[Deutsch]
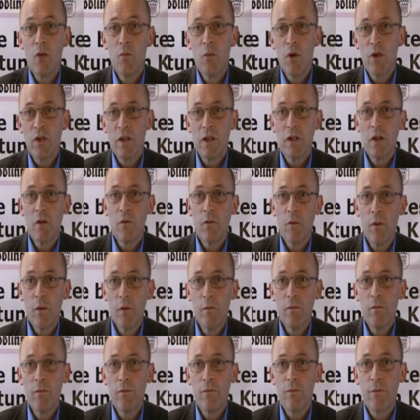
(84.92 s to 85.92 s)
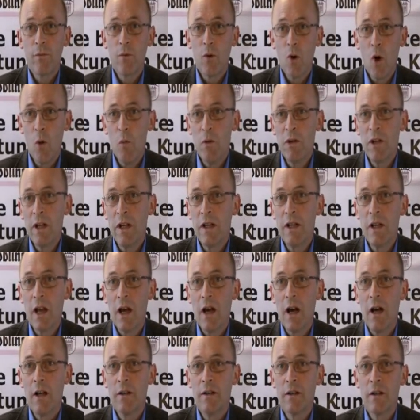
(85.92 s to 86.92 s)
Ich möchte in den fünf kommenden
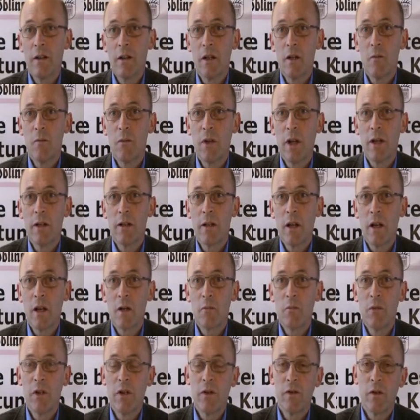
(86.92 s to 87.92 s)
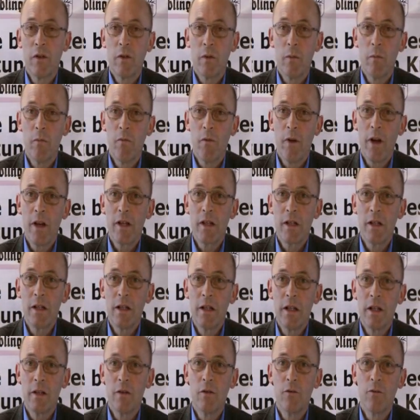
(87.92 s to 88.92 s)
Jahren im Landtag mich im
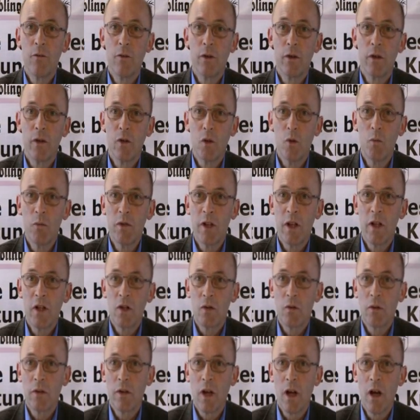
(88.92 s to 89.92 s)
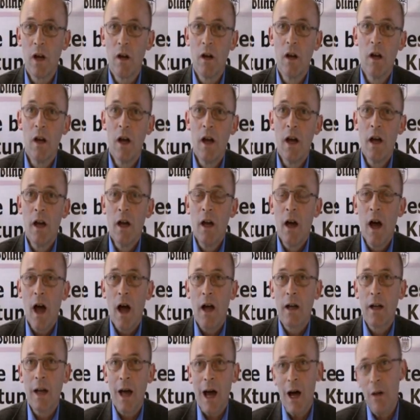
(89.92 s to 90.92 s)
Wesentlichen für eine Umsetzung einer
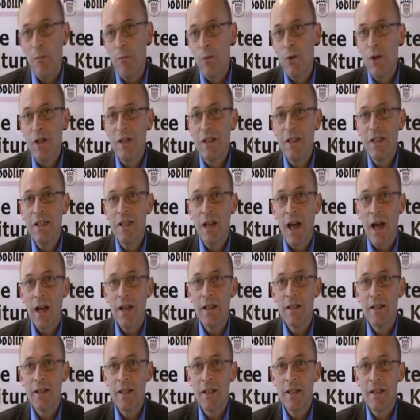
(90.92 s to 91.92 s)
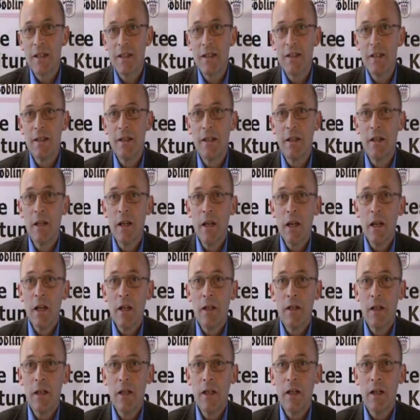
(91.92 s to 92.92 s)
Agrarpolitik einsetzen,
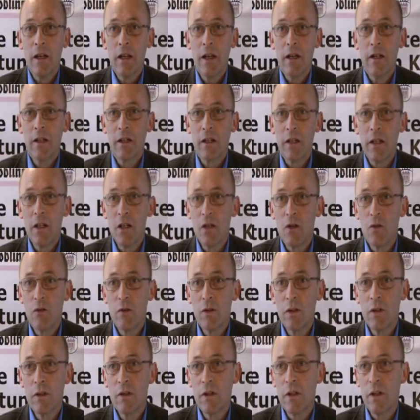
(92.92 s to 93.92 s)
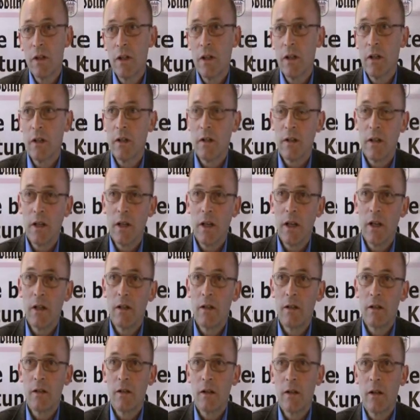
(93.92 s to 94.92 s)
die in Richtung äh,
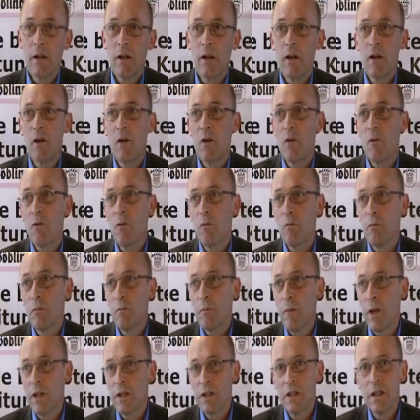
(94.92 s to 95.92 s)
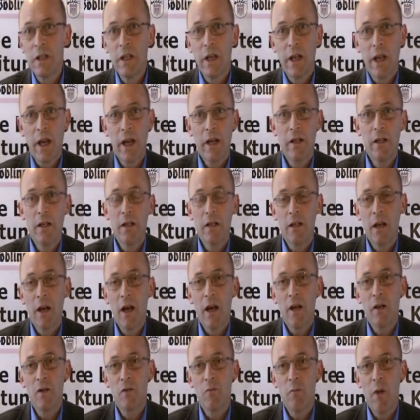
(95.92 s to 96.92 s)
geht äh, mehr
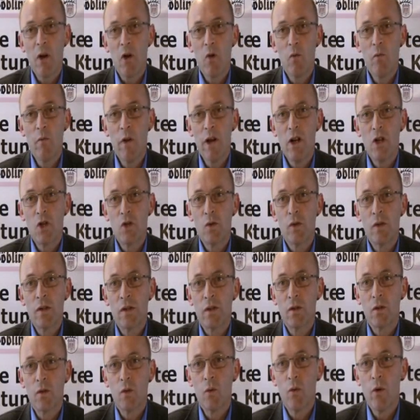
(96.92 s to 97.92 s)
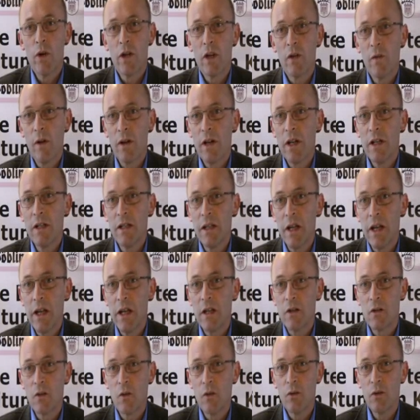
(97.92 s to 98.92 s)
Tiergerechtigkeit, mehr Umweltschutz und hohe
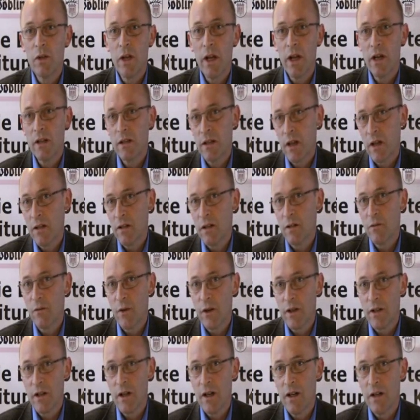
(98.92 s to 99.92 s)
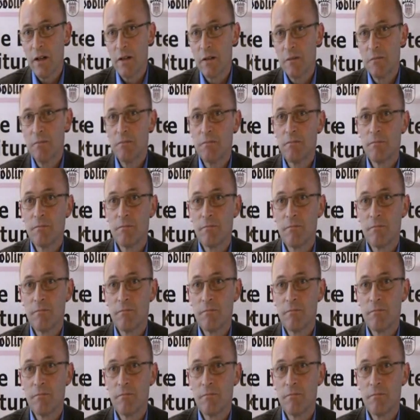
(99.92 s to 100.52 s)
Qualität und Gentechnikfreiheit.